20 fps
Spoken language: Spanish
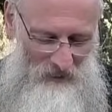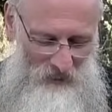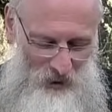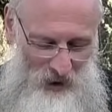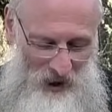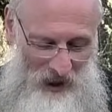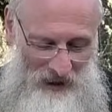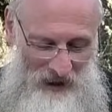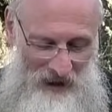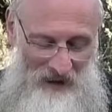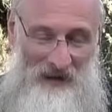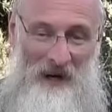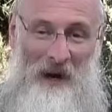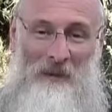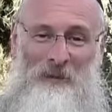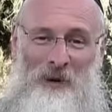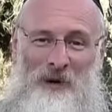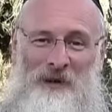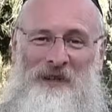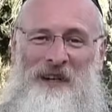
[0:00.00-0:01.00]
muchas gracias
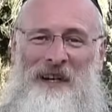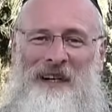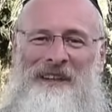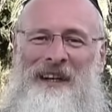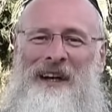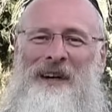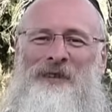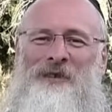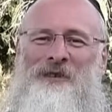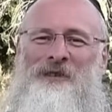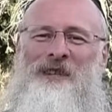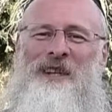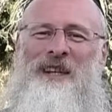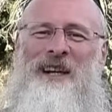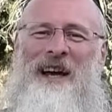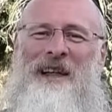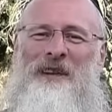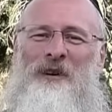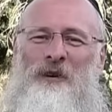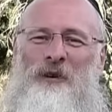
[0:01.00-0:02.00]
por ser tan
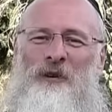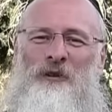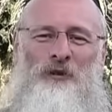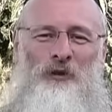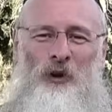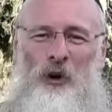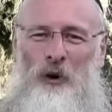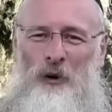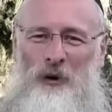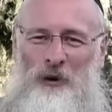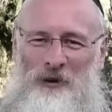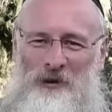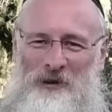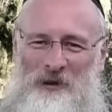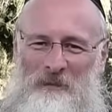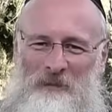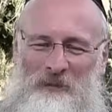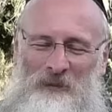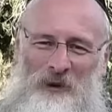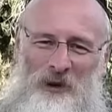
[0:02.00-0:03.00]
considerado con todos
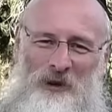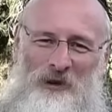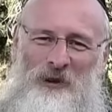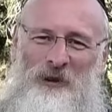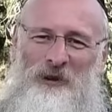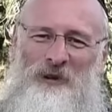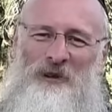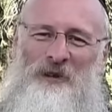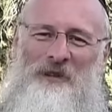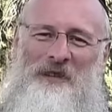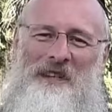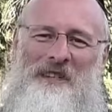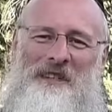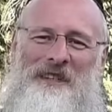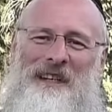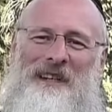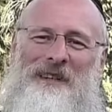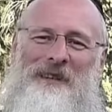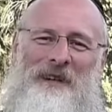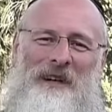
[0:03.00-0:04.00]
nosotros
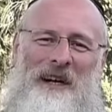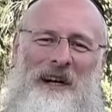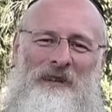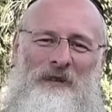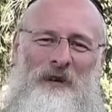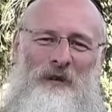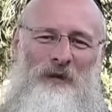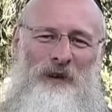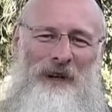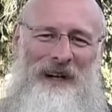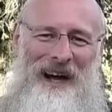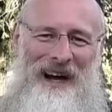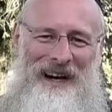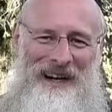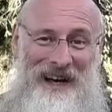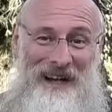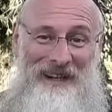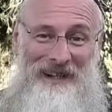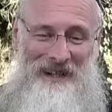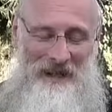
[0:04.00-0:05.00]
así, no dejando fuera a
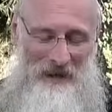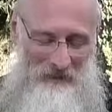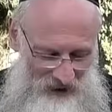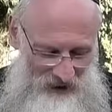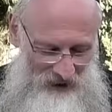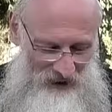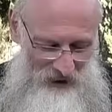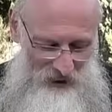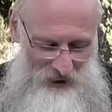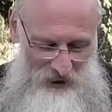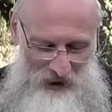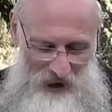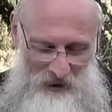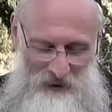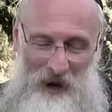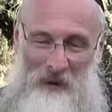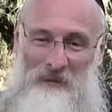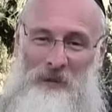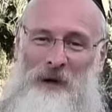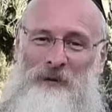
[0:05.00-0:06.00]
nadie. Nos da
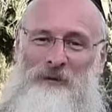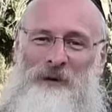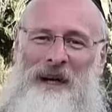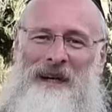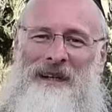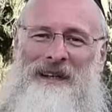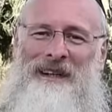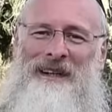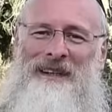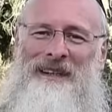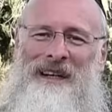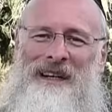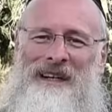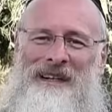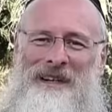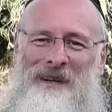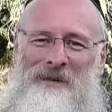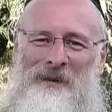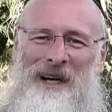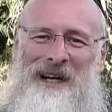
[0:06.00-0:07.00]
una pauta aquí del
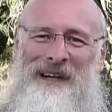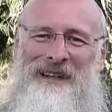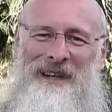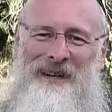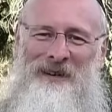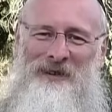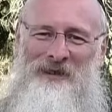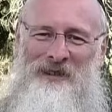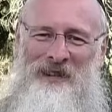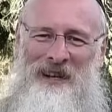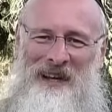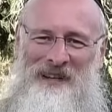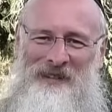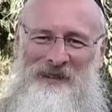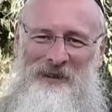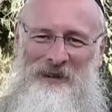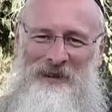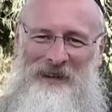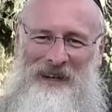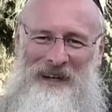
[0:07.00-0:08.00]
nivel de
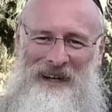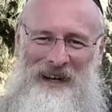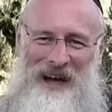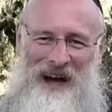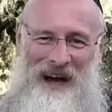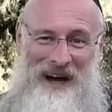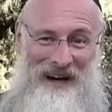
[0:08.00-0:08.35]
consideración que ha